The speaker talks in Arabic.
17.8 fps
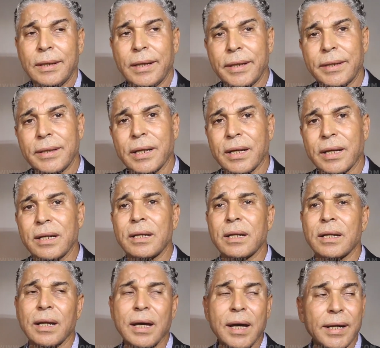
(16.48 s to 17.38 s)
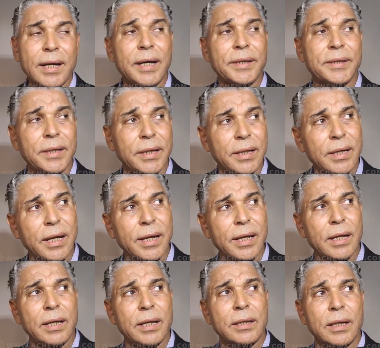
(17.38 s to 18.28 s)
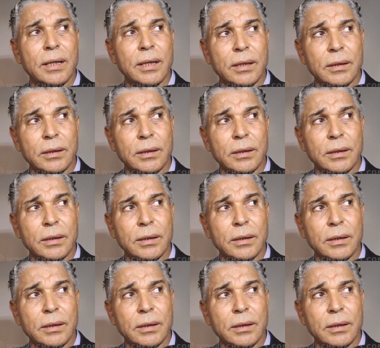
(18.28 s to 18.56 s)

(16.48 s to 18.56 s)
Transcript: لان كنلقى راحتي هنايا لان